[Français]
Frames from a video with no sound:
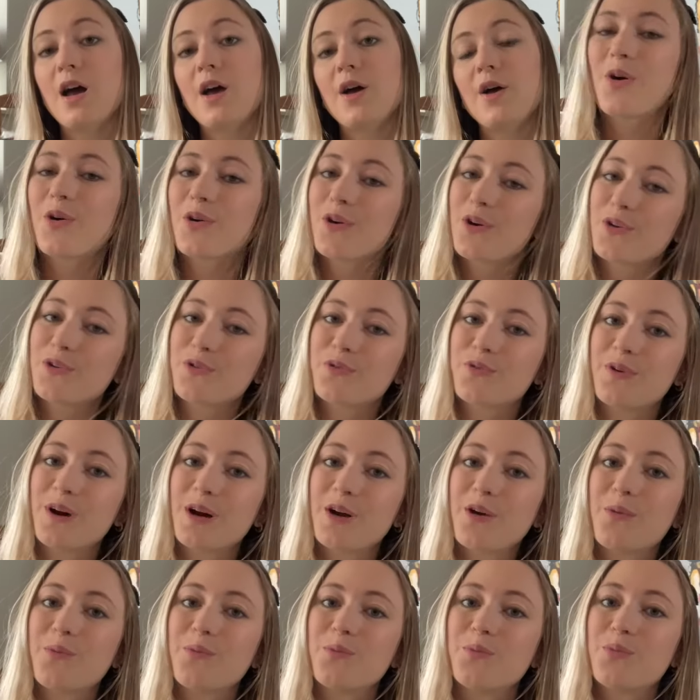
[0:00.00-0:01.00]
Encore une fois,
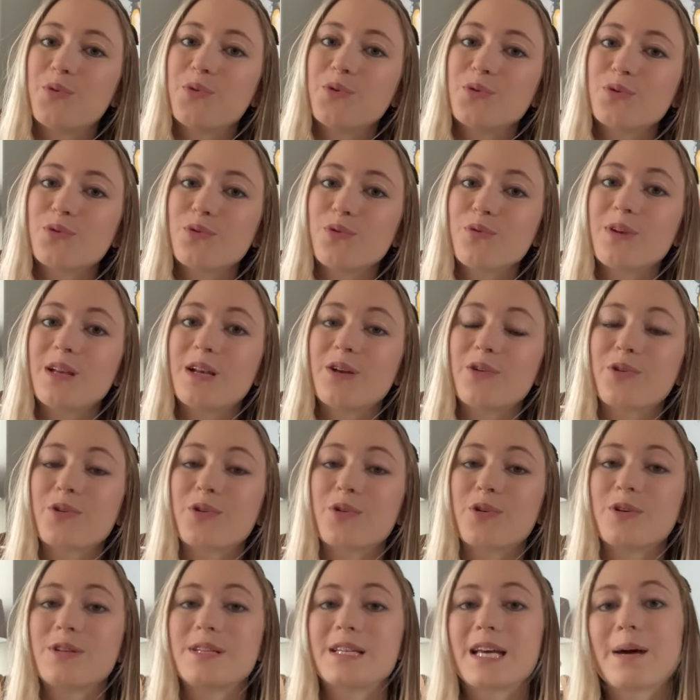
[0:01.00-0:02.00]
comme beaucoup de villes en
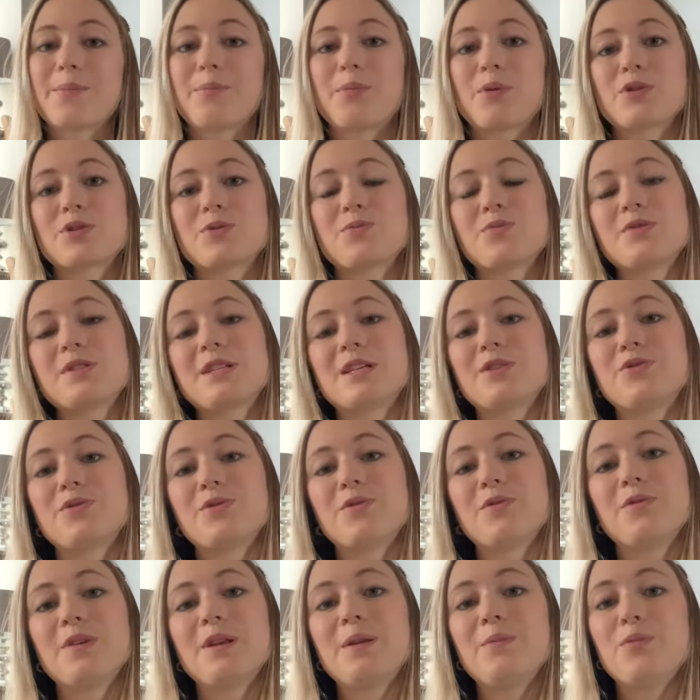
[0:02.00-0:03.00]
Angleterre, Portsmouth est
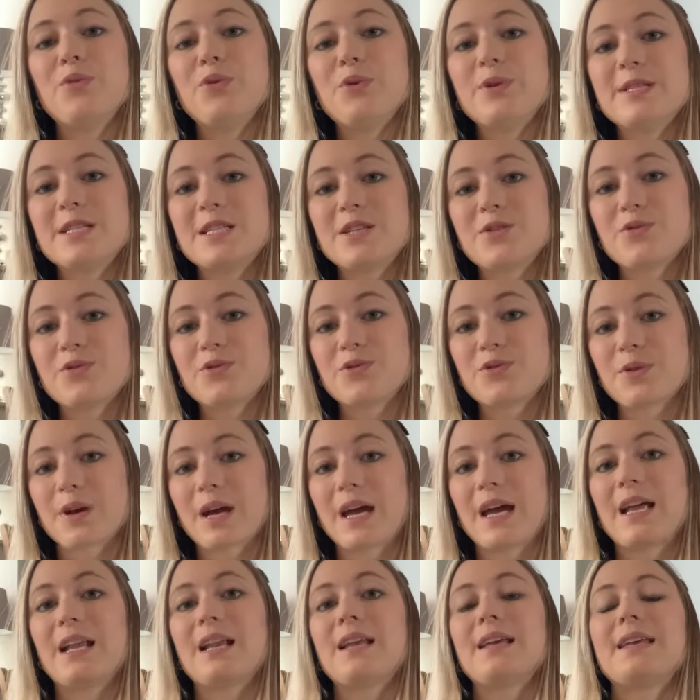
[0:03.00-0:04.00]
une ville
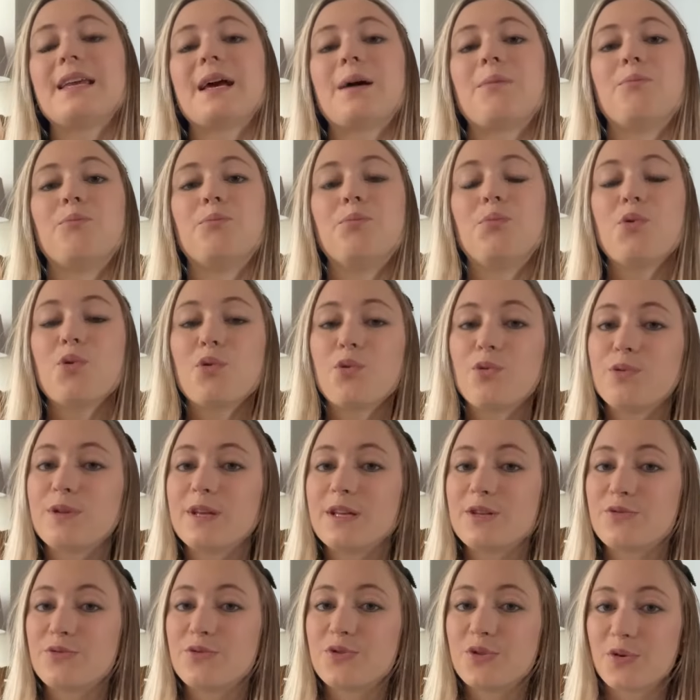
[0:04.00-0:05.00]
multiculturelle. Il y a beaucoup
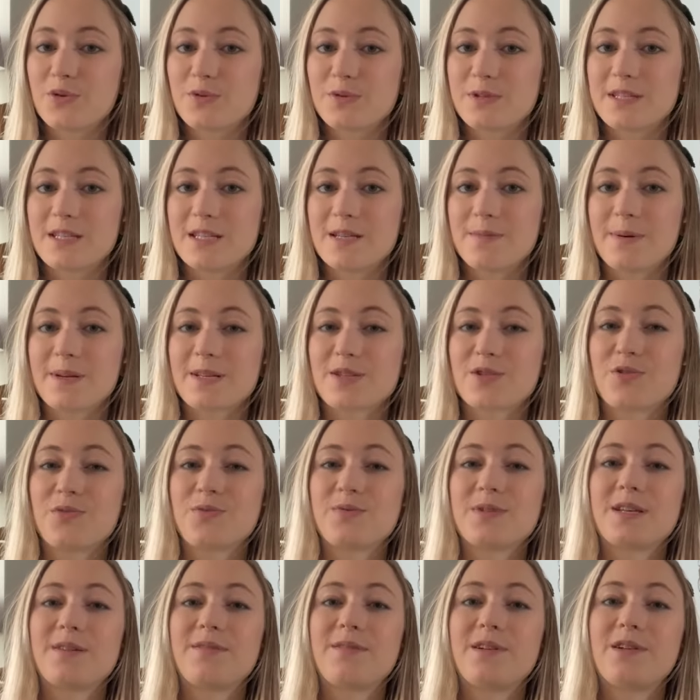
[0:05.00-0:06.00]
d'étudiants aussi, parce que
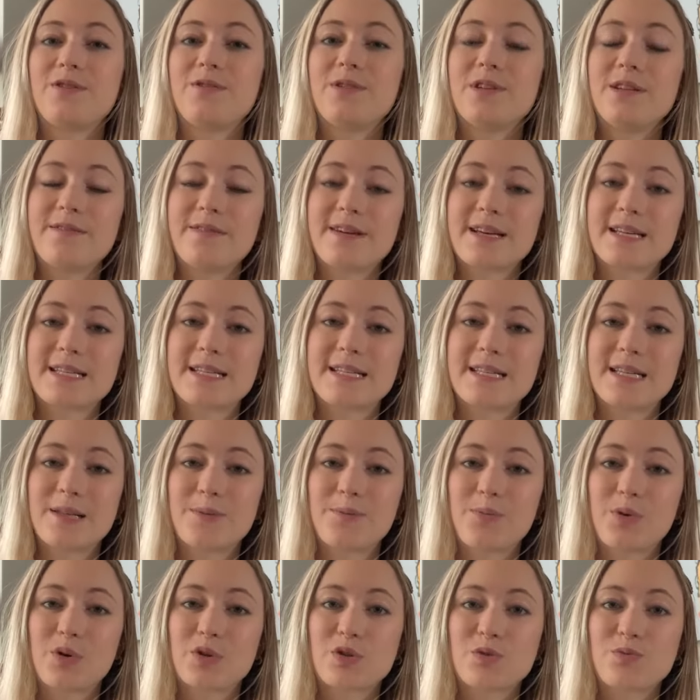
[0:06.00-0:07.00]
vous avez l'université de
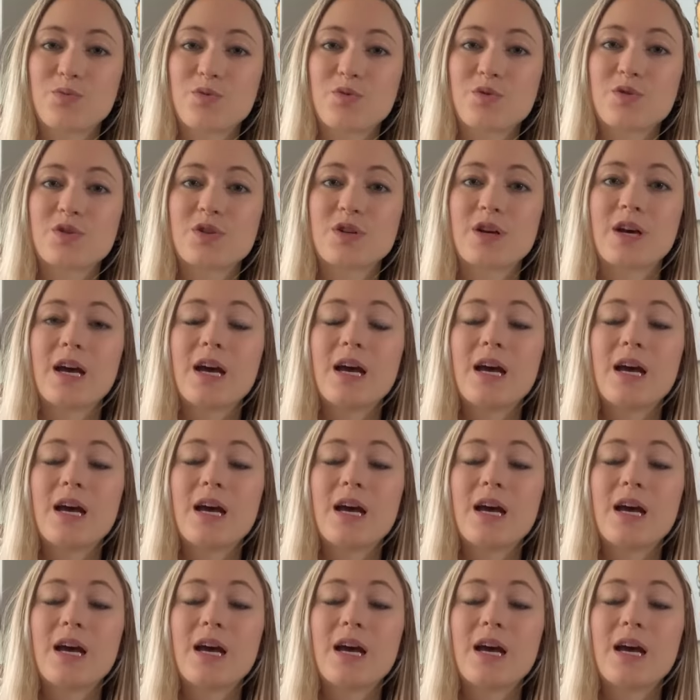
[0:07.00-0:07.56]
Portsmouth